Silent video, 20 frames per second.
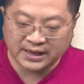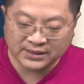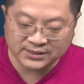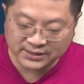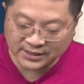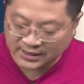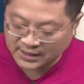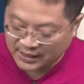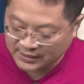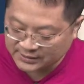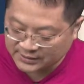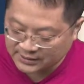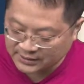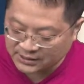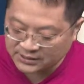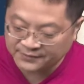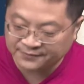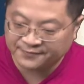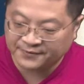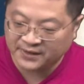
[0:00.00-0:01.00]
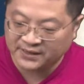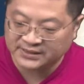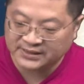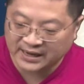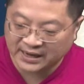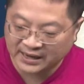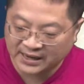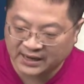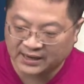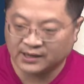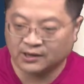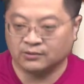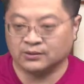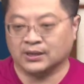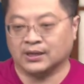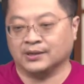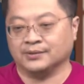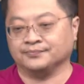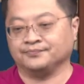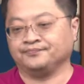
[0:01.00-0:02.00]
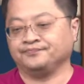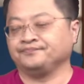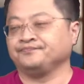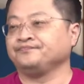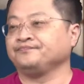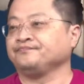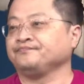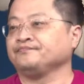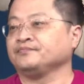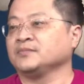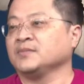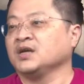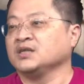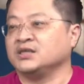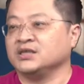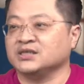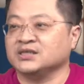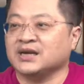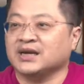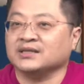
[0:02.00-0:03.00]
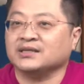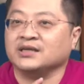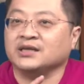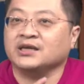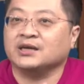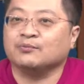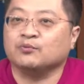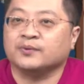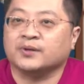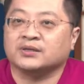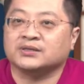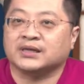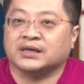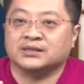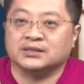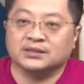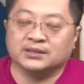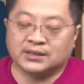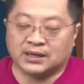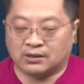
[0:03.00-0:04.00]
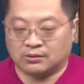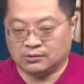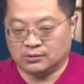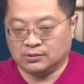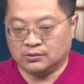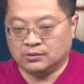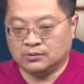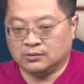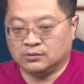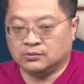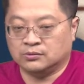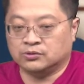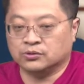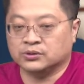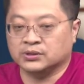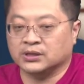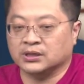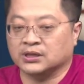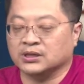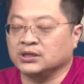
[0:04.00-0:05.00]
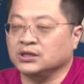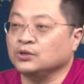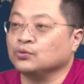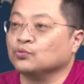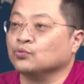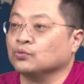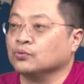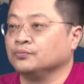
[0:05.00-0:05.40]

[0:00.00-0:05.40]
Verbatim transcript: 线还真的是非常看好它。其实它第一个目标价已经到了，就是那个一五。